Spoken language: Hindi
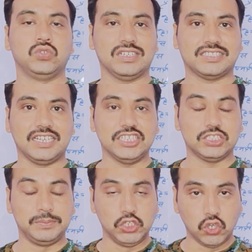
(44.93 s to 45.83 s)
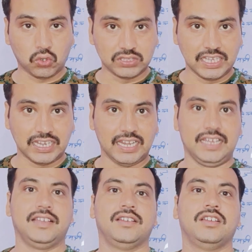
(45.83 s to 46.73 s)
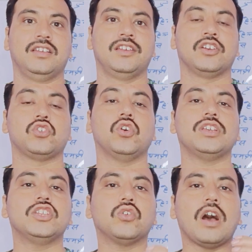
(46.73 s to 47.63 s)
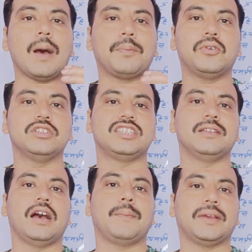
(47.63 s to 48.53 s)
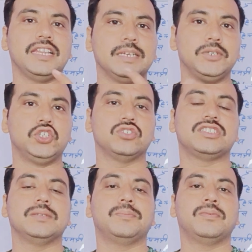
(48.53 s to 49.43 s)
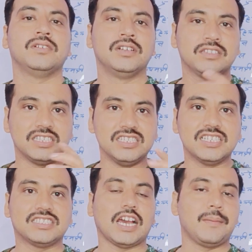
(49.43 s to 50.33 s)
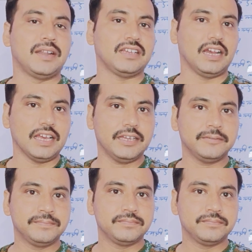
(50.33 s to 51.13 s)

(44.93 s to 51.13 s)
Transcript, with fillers: जो अक्सर इस वीडियो को देख लें क्योंकि देखो आपको सिर्फ आपके लिए वीडियो सिर्फ तीन से चार मिनट का है